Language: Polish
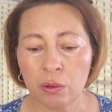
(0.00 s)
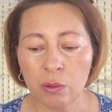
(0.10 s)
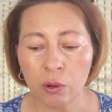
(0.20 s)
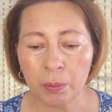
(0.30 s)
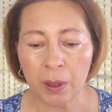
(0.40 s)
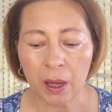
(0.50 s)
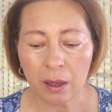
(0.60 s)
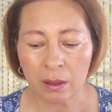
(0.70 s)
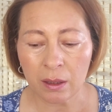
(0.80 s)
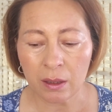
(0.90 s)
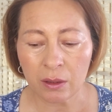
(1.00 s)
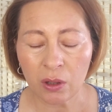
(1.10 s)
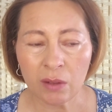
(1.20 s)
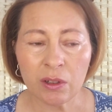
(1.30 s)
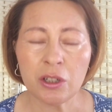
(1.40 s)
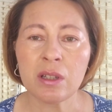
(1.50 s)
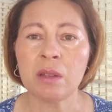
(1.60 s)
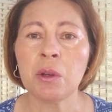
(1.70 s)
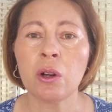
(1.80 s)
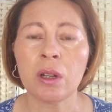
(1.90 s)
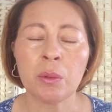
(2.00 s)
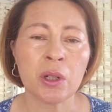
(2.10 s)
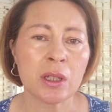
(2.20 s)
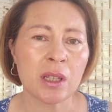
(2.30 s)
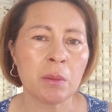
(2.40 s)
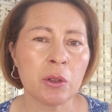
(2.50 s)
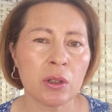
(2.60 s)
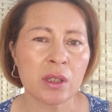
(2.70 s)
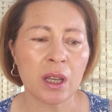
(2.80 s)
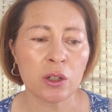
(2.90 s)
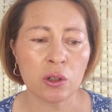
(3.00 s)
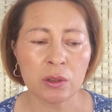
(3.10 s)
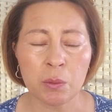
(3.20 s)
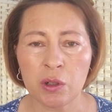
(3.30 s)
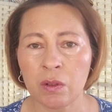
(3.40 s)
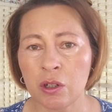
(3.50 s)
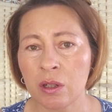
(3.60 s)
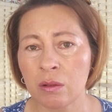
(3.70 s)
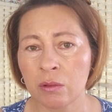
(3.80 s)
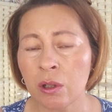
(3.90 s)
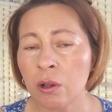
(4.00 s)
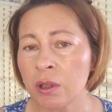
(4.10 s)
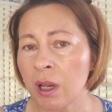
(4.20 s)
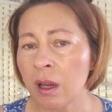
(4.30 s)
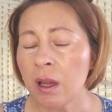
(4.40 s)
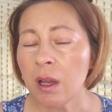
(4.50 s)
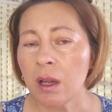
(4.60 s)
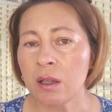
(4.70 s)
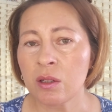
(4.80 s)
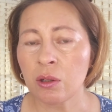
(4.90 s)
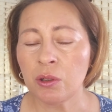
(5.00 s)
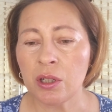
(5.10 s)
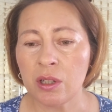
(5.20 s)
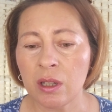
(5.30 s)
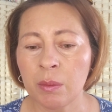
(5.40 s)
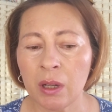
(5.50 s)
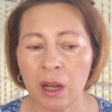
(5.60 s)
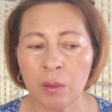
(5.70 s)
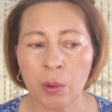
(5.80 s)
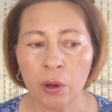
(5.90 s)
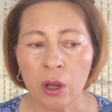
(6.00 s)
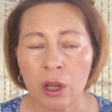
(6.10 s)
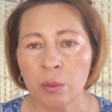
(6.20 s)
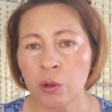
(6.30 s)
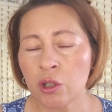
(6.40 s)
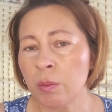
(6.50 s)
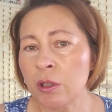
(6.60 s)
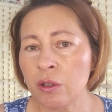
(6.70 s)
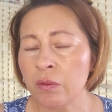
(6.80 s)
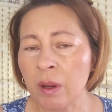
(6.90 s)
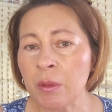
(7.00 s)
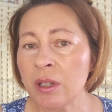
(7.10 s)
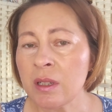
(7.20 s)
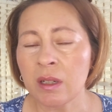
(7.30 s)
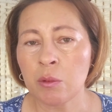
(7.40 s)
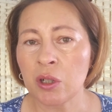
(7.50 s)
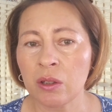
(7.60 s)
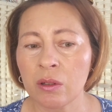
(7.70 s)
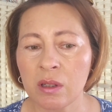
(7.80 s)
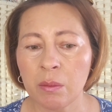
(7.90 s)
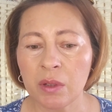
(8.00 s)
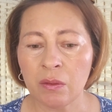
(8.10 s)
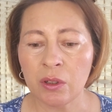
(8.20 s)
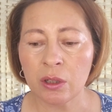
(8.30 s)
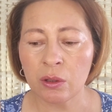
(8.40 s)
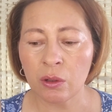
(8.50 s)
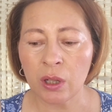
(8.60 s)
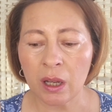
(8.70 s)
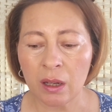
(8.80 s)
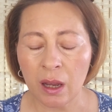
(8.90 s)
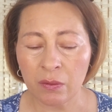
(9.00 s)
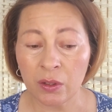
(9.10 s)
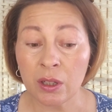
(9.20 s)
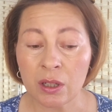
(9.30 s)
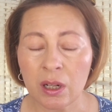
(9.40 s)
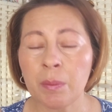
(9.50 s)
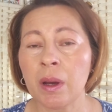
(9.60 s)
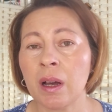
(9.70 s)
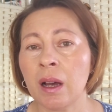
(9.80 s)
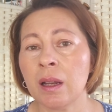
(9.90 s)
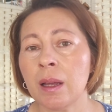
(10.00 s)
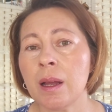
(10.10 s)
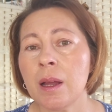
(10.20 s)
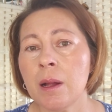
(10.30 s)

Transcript: ją kupię. No a właśnie z tymi kolaboracjami to jest tak, że one przeważnie są tylko na stronie Sigmy albo może będzie w Ameryce na przykład do dostępna w innych drogeriach, w innych sklepach, ale